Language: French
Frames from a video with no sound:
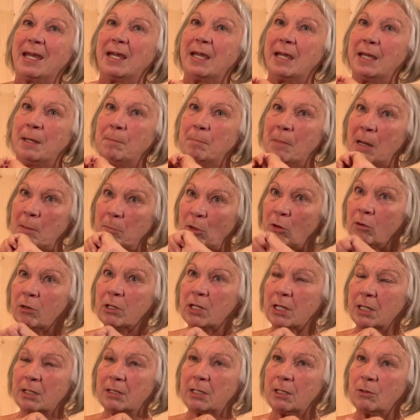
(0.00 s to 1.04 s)
Et maman,
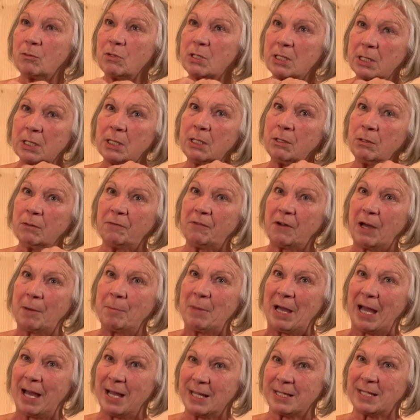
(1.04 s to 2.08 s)
qui était aussi une
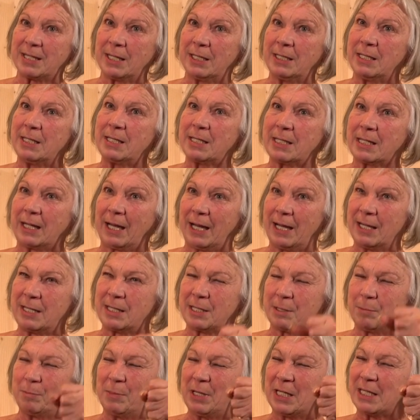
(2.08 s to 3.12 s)
femme assez
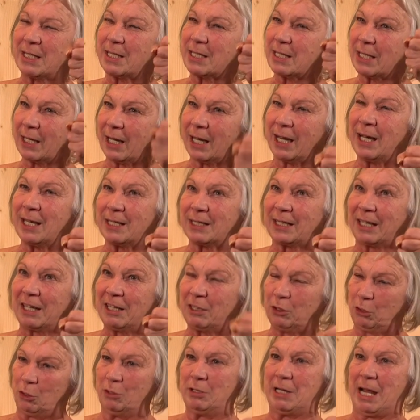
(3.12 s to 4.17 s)
discrète, mais très très
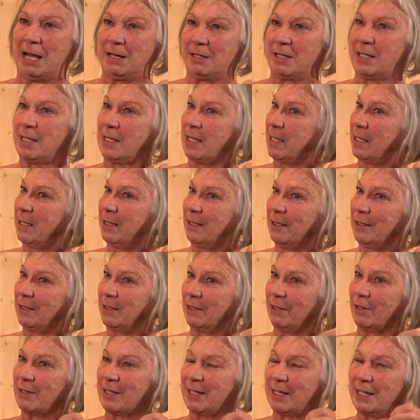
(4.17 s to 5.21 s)
tenace
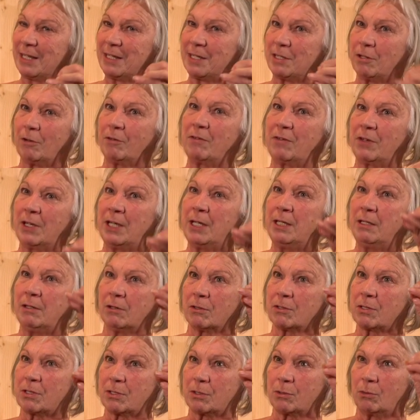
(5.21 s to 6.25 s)
dans ses envies,
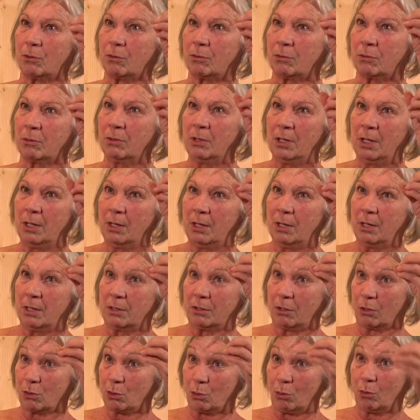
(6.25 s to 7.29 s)
dans son,
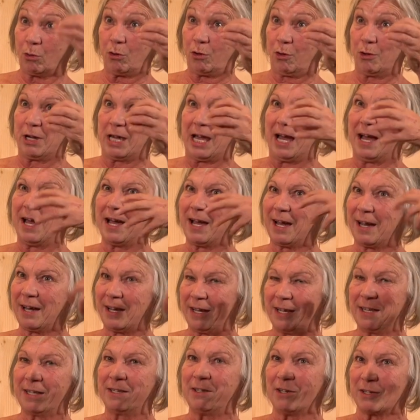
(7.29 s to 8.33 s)
dans son regard
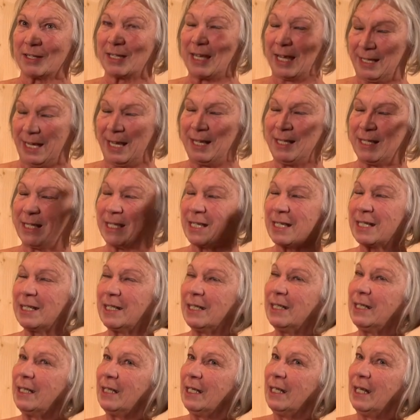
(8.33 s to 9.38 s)
et dans sa tête,
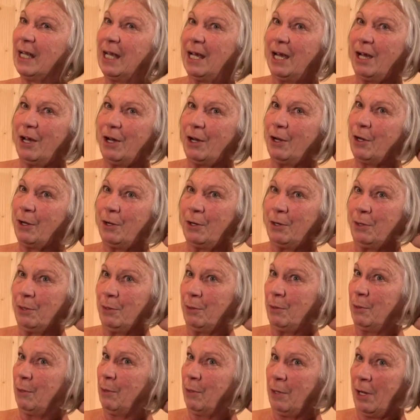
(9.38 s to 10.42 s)

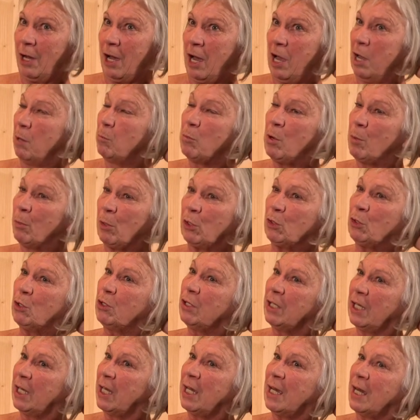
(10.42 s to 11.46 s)
euh, à un moment
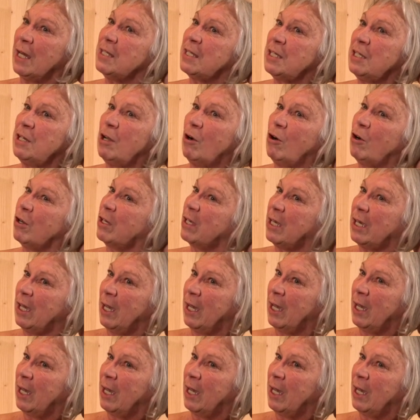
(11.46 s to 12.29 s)
donné a dit, OK,